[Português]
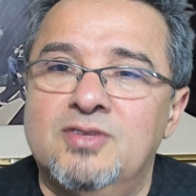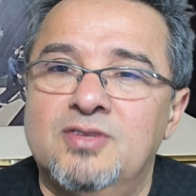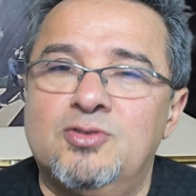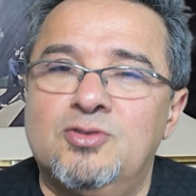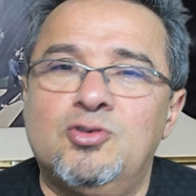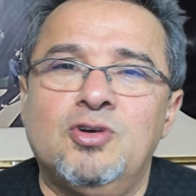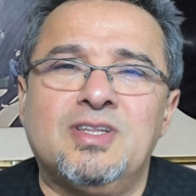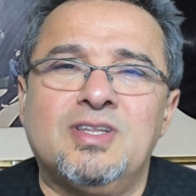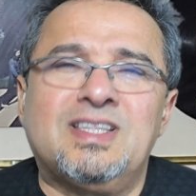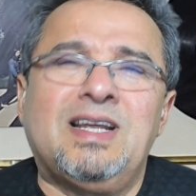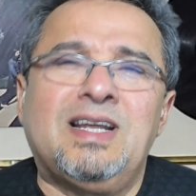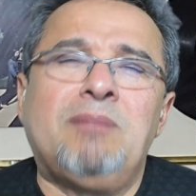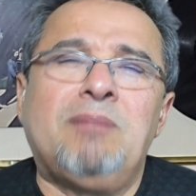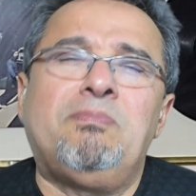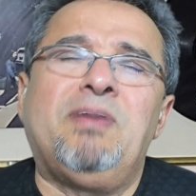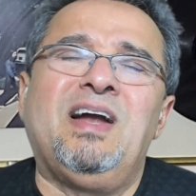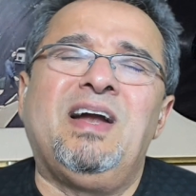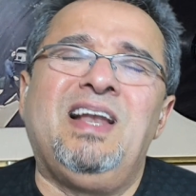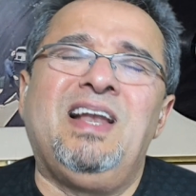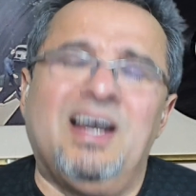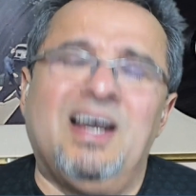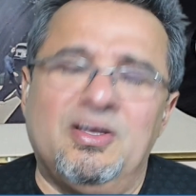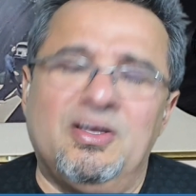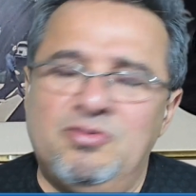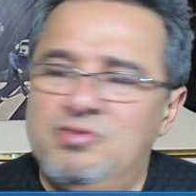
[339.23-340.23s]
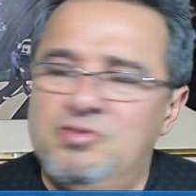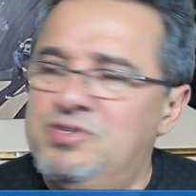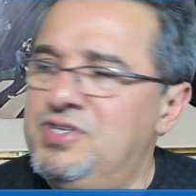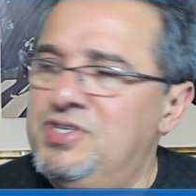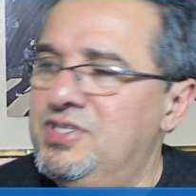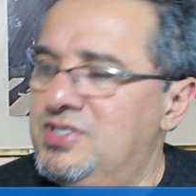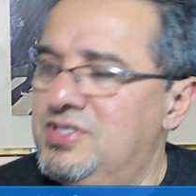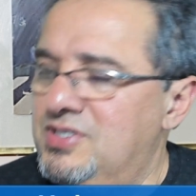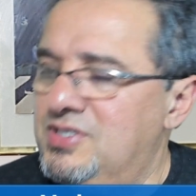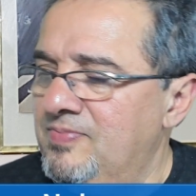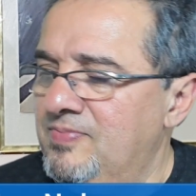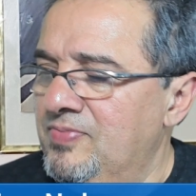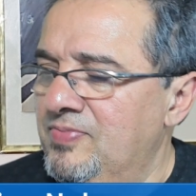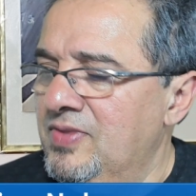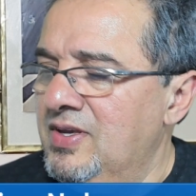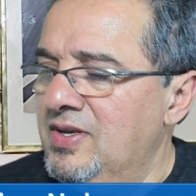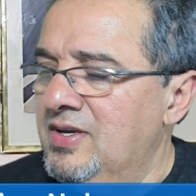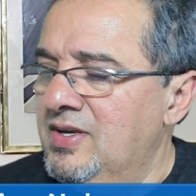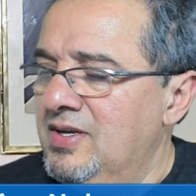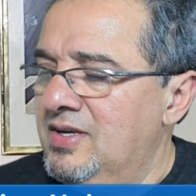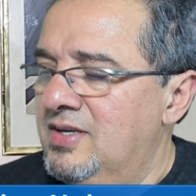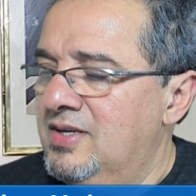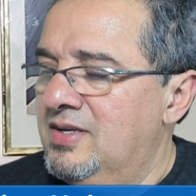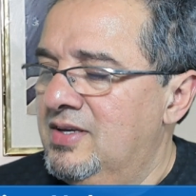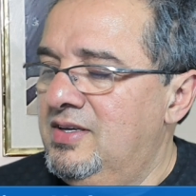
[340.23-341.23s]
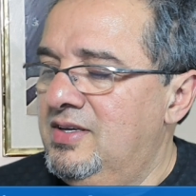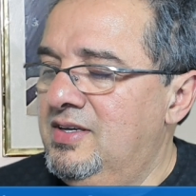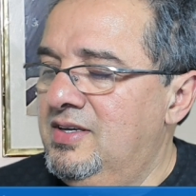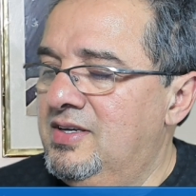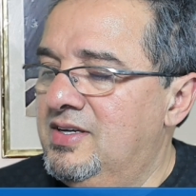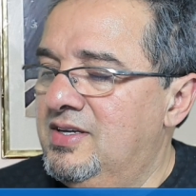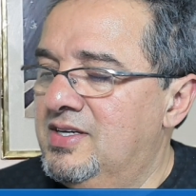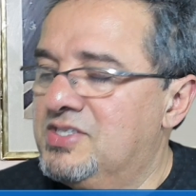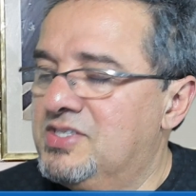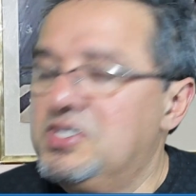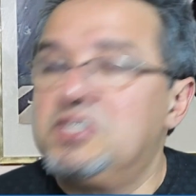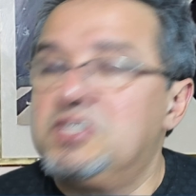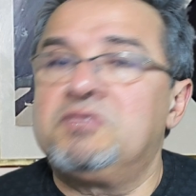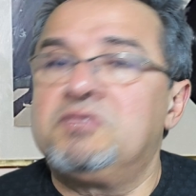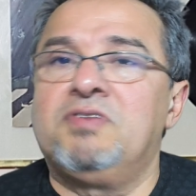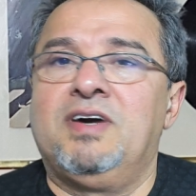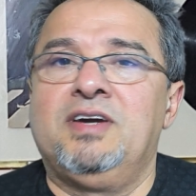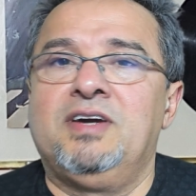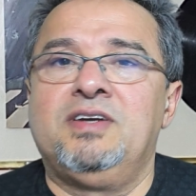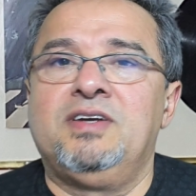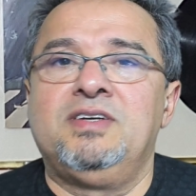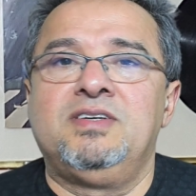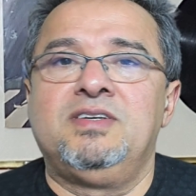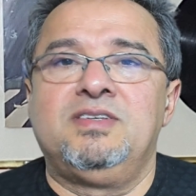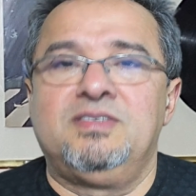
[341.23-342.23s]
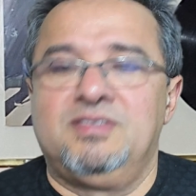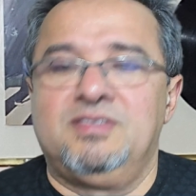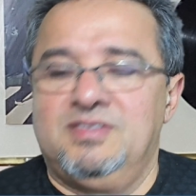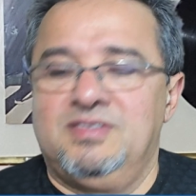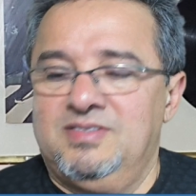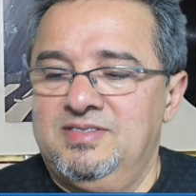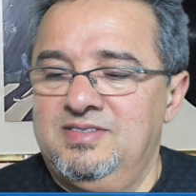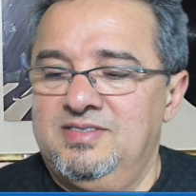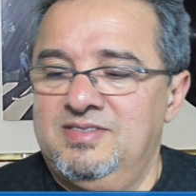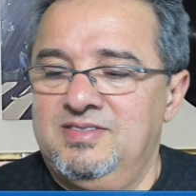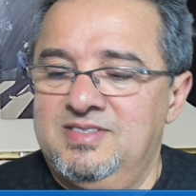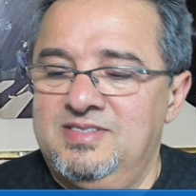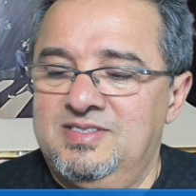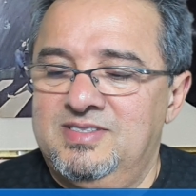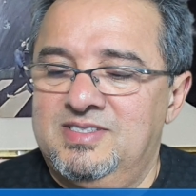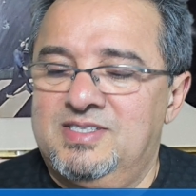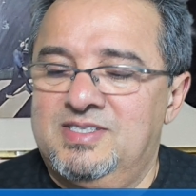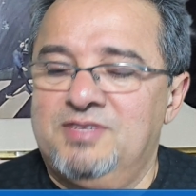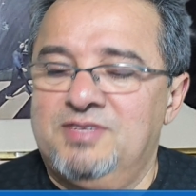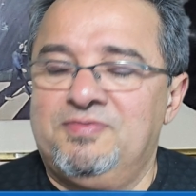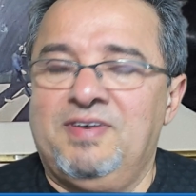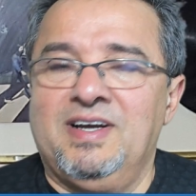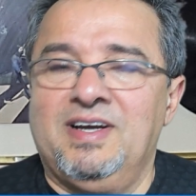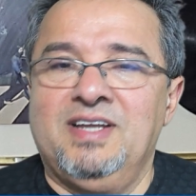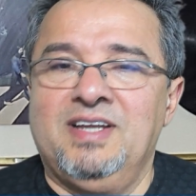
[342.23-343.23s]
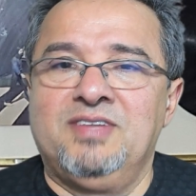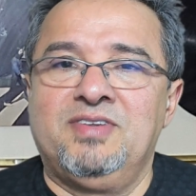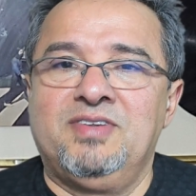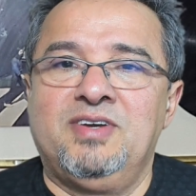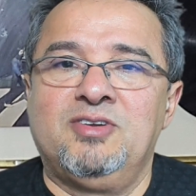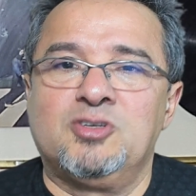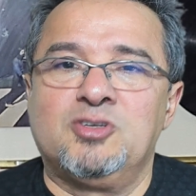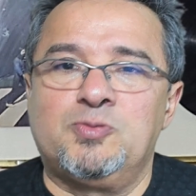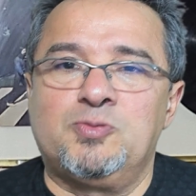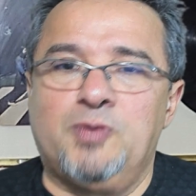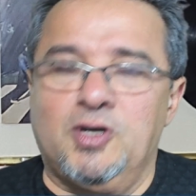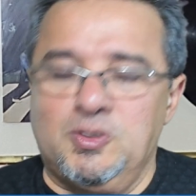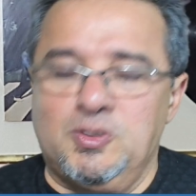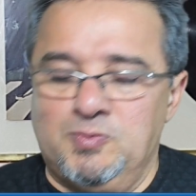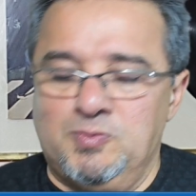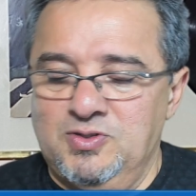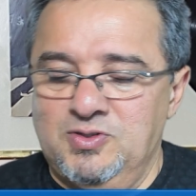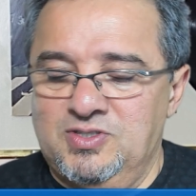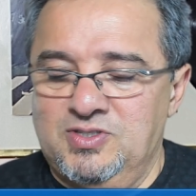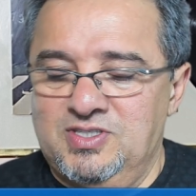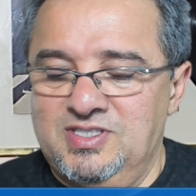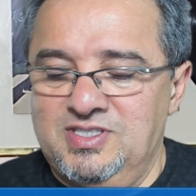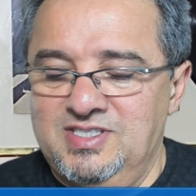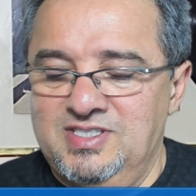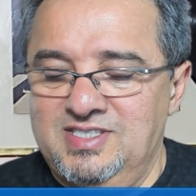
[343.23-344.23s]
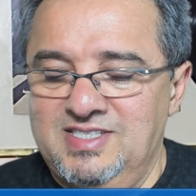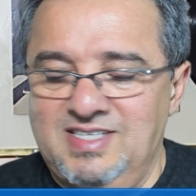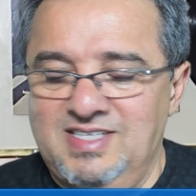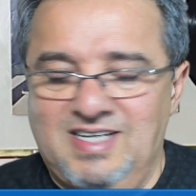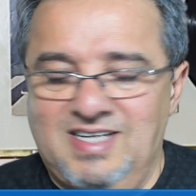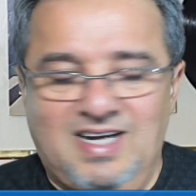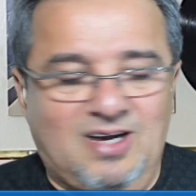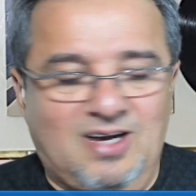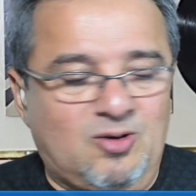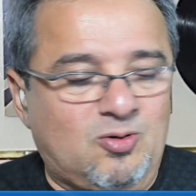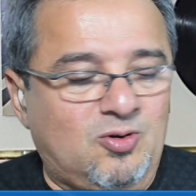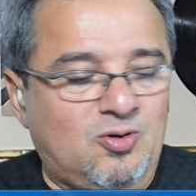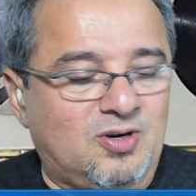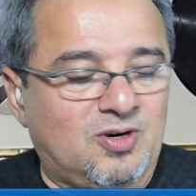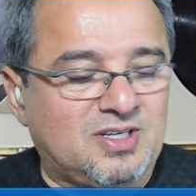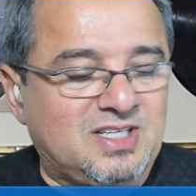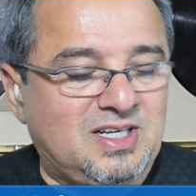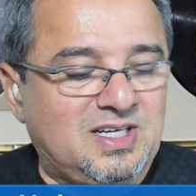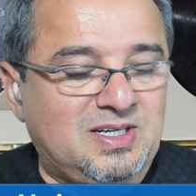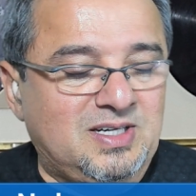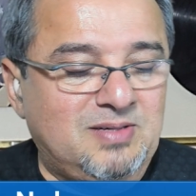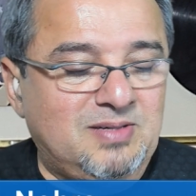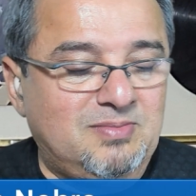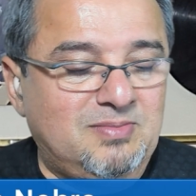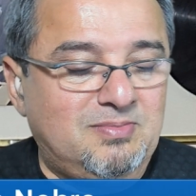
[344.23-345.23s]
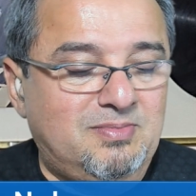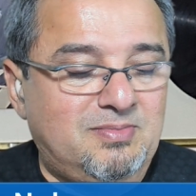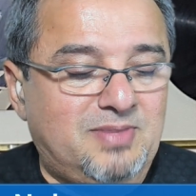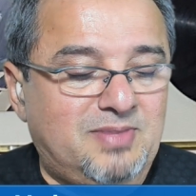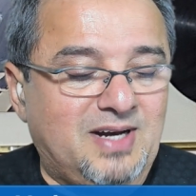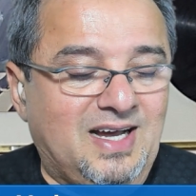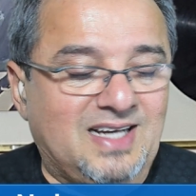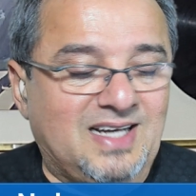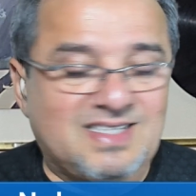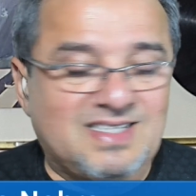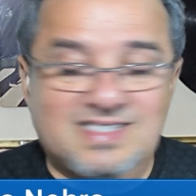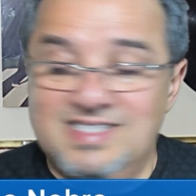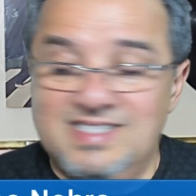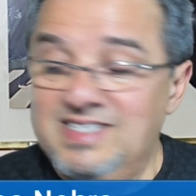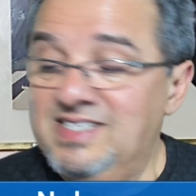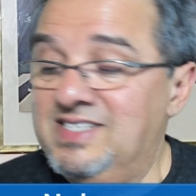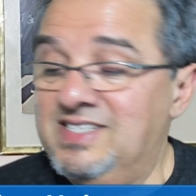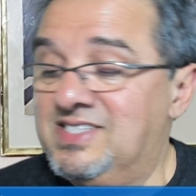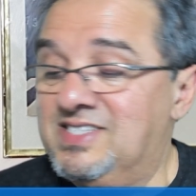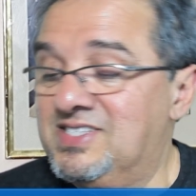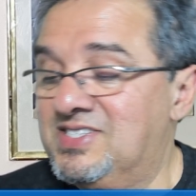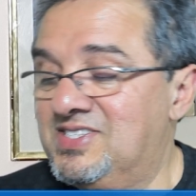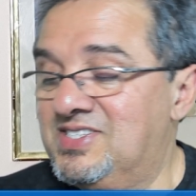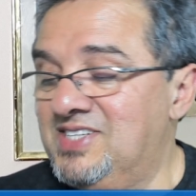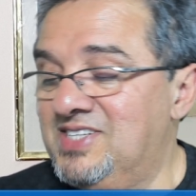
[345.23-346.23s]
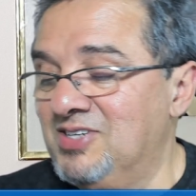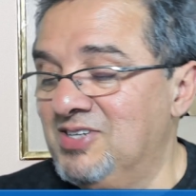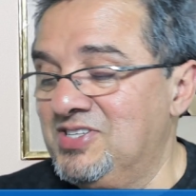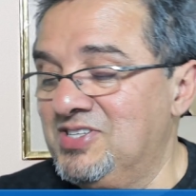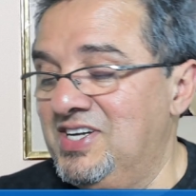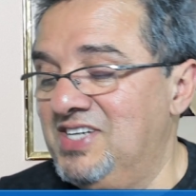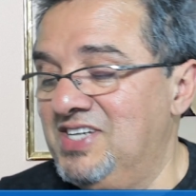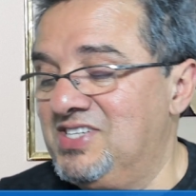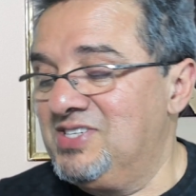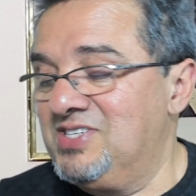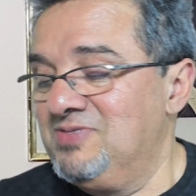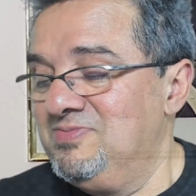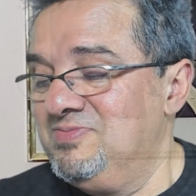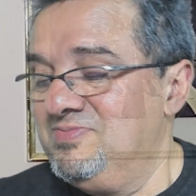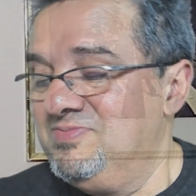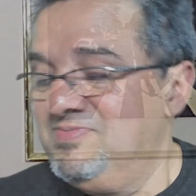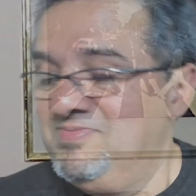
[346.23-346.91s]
Tô atrapalhado, gente. E a gente vai se falando aí nos próximos Acorda Brasis. Tchau, gente!